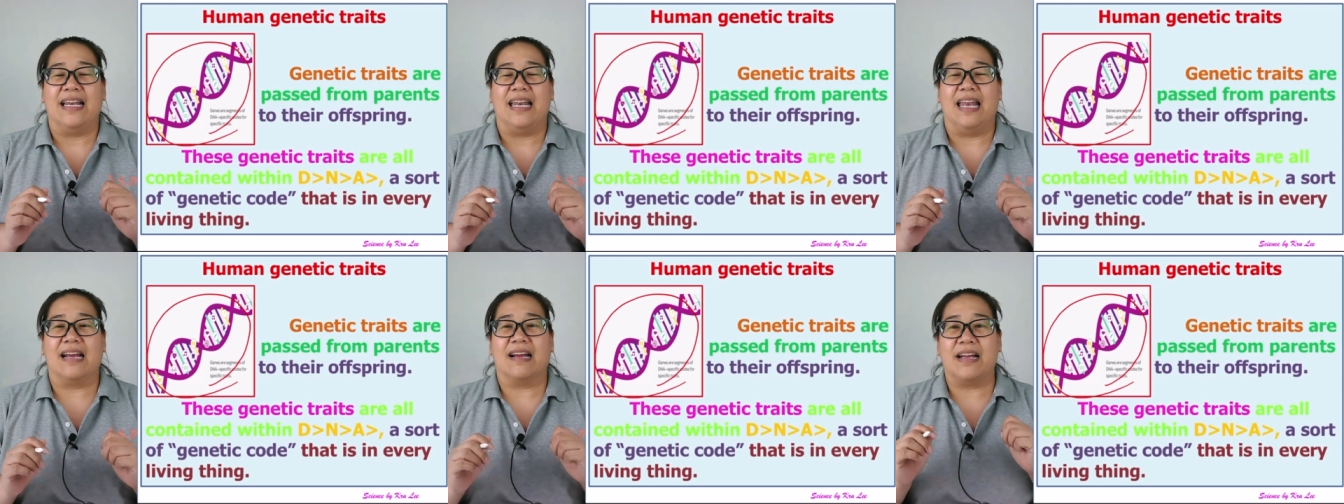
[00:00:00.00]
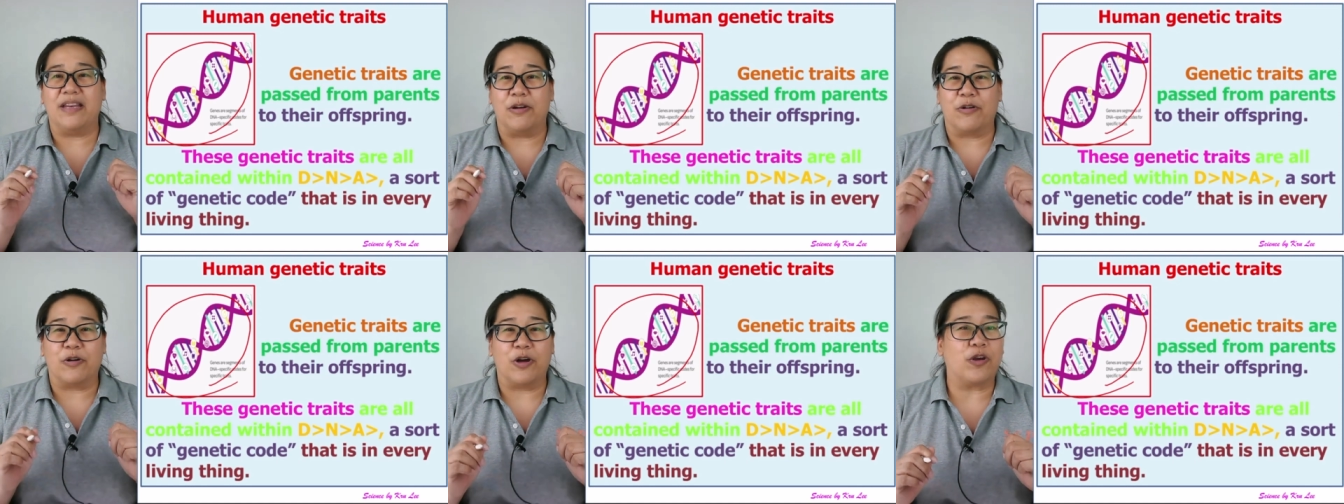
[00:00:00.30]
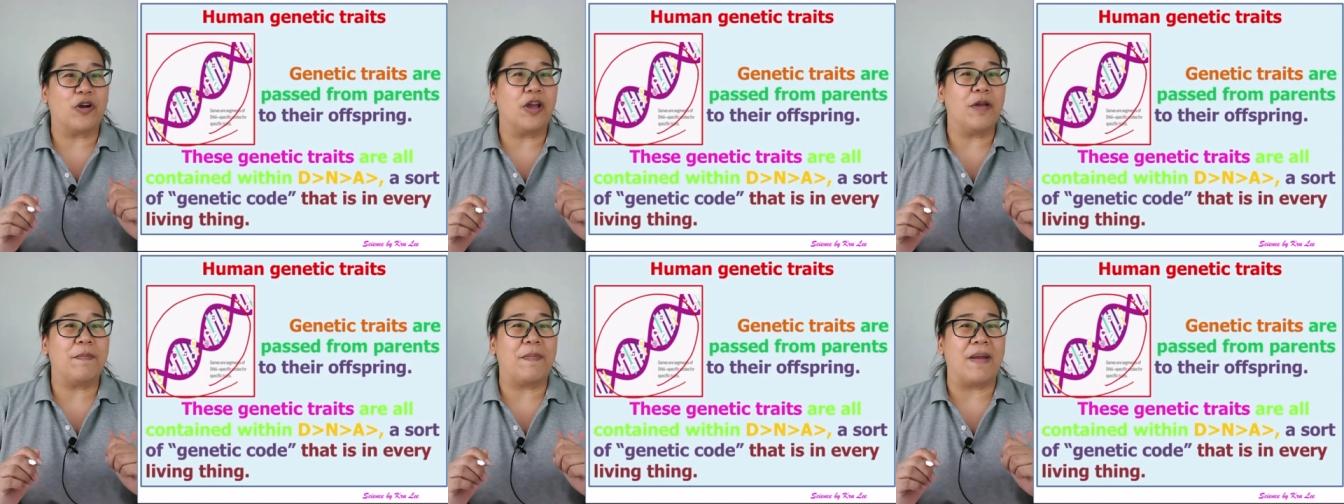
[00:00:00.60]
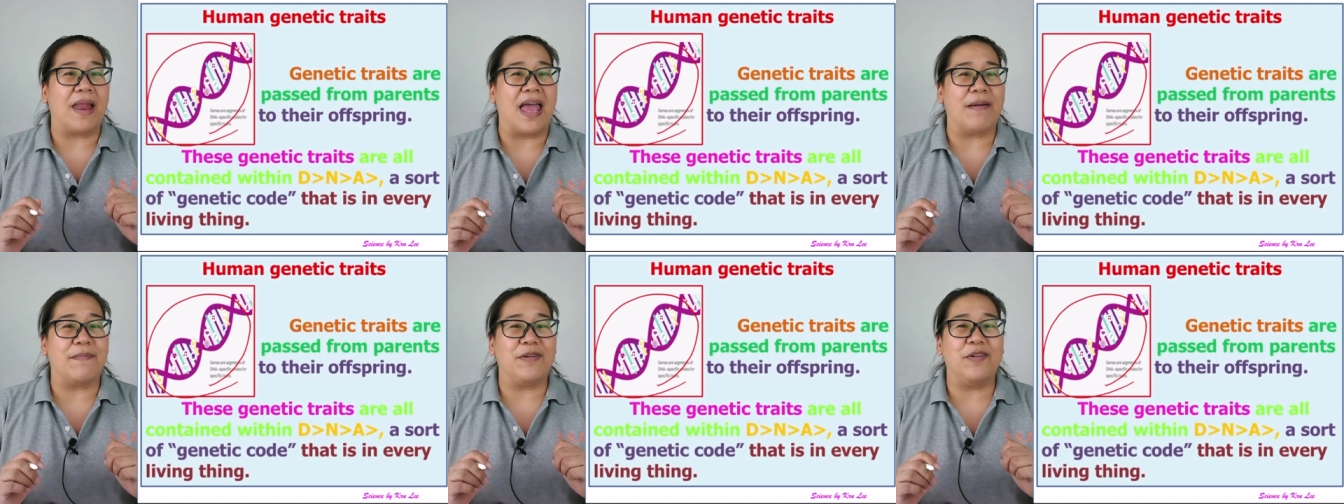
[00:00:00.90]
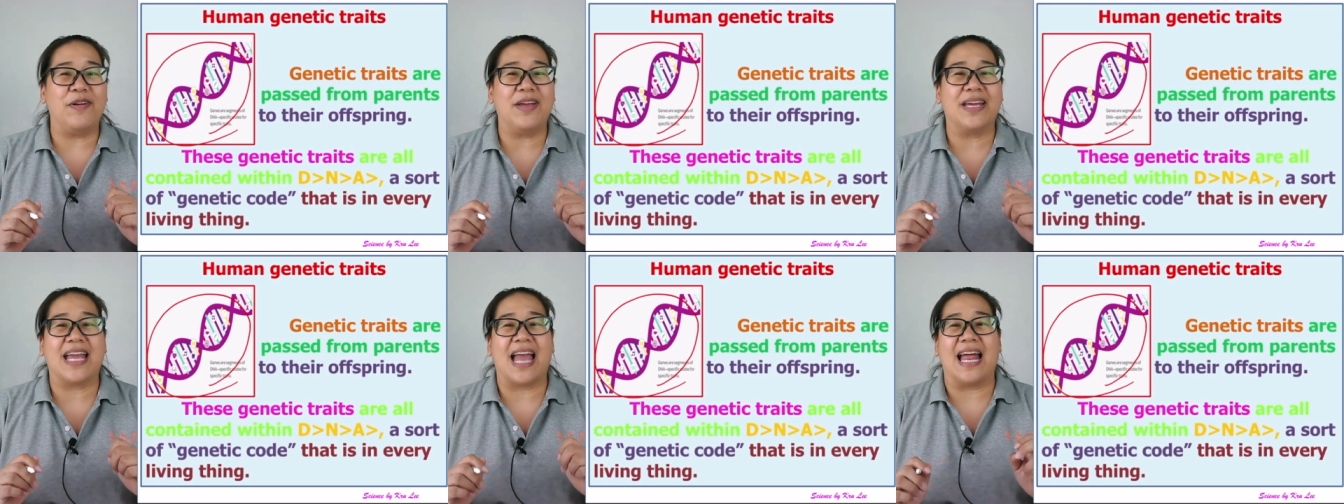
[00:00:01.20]
แล้วก็เดี๋ยวค่อยๆแปลไป
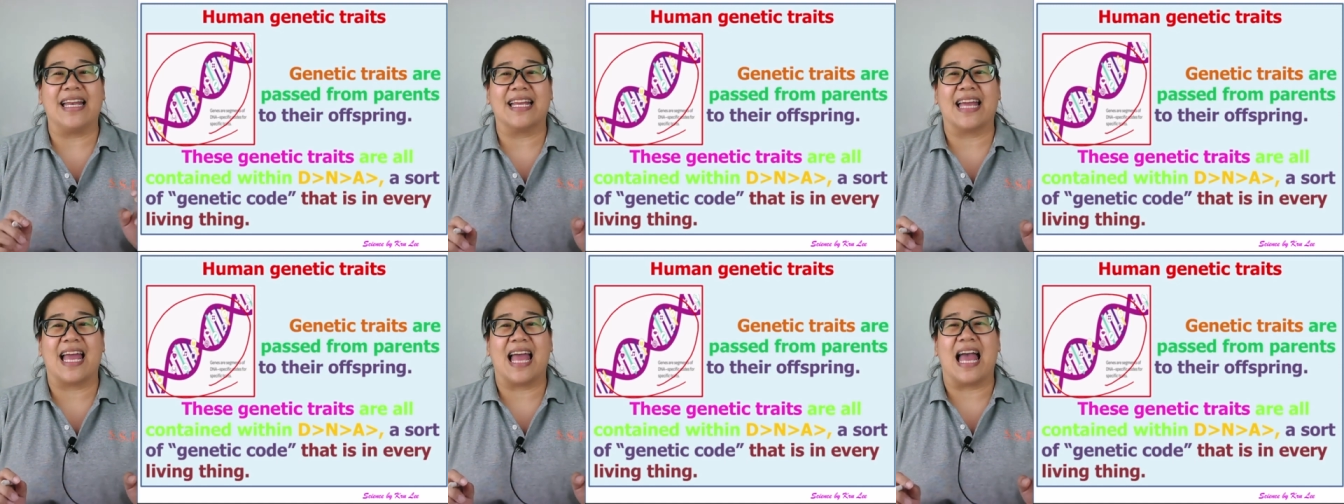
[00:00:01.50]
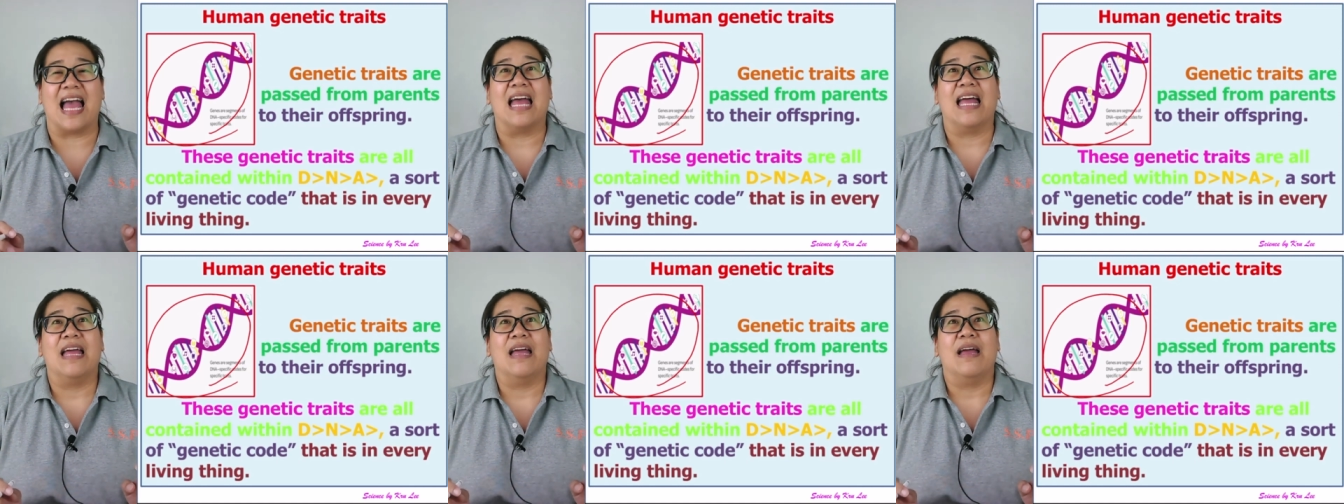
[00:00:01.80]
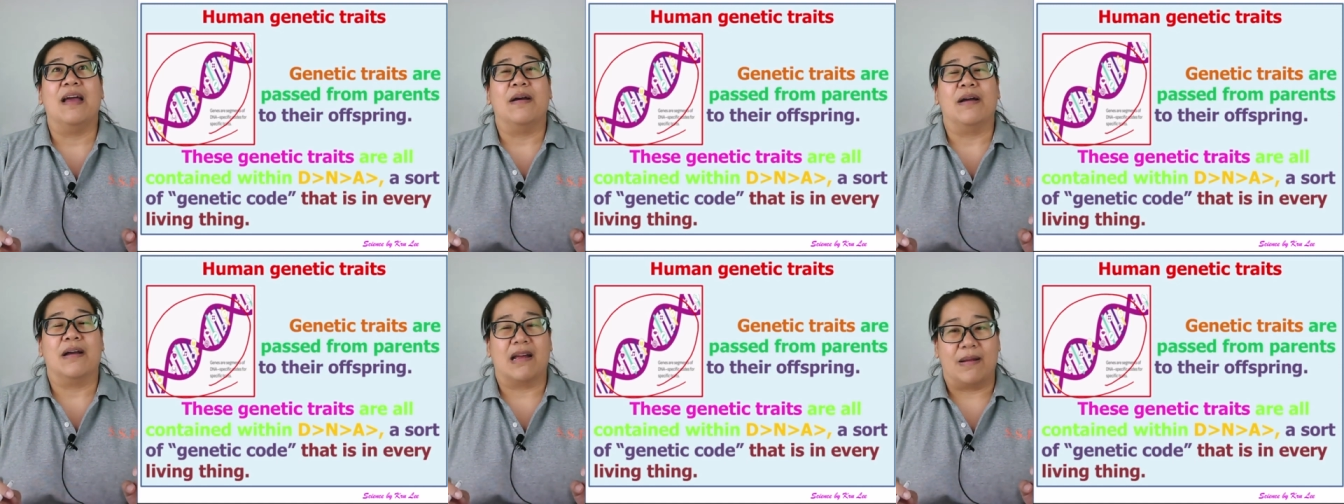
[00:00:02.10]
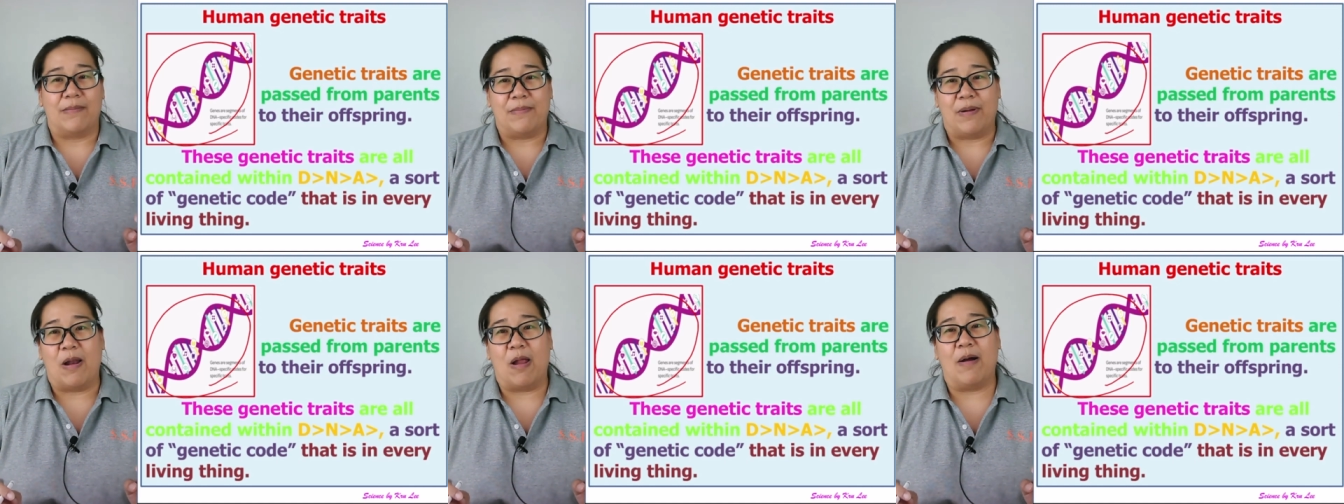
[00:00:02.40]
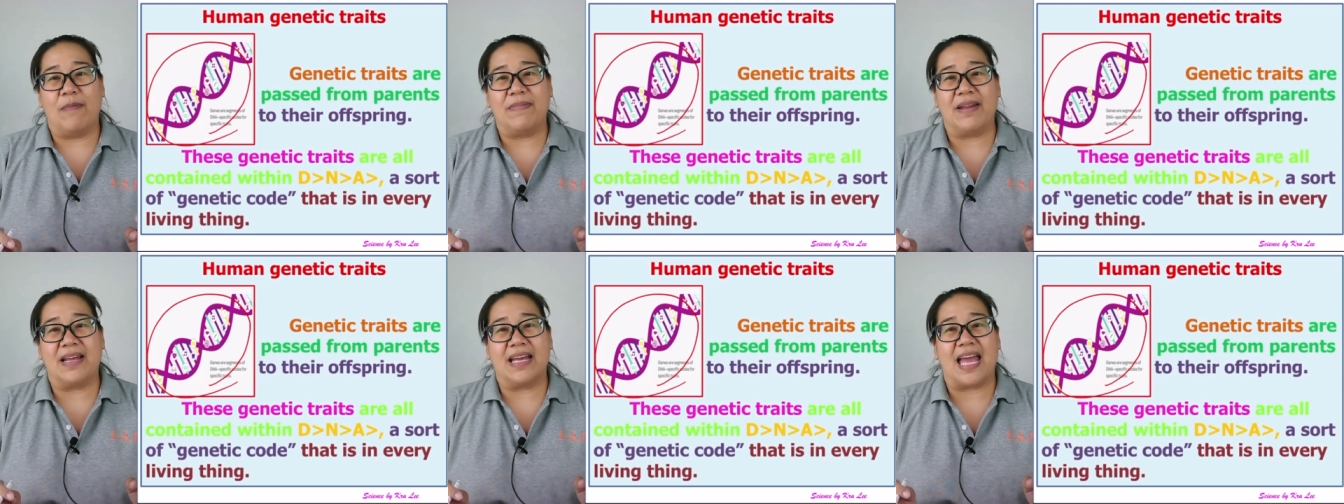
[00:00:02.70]
ด้วยกันค่ะ พร้อ
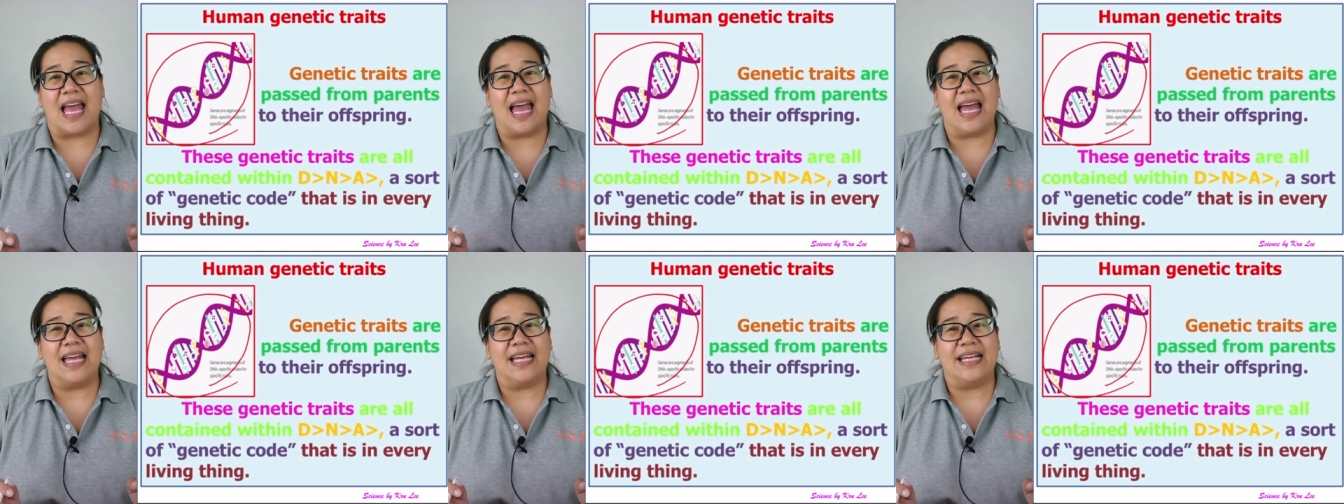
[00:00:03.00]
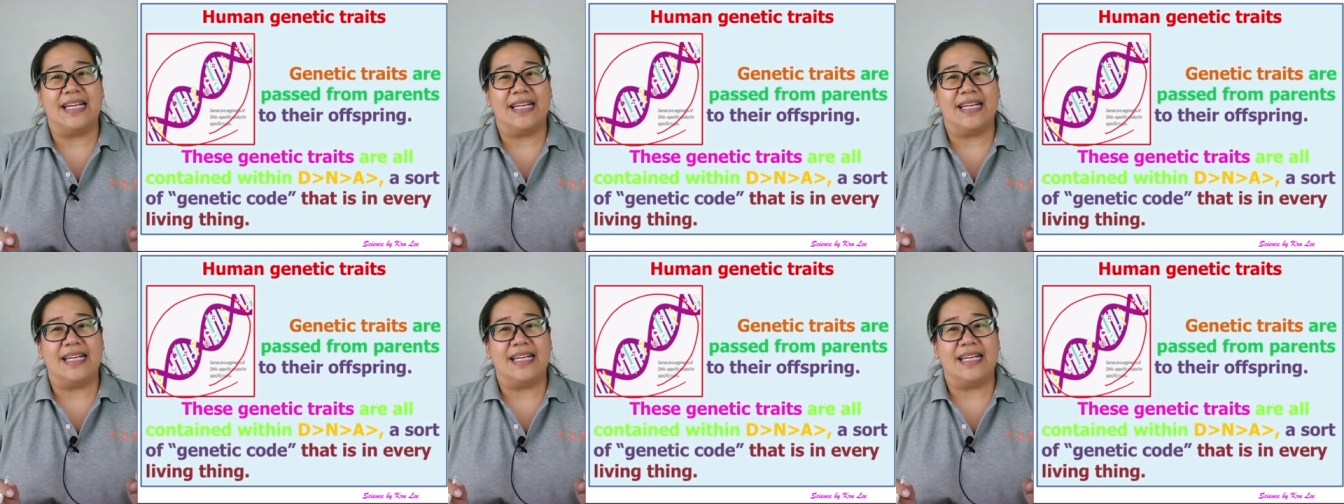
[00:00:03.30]
มนะคะ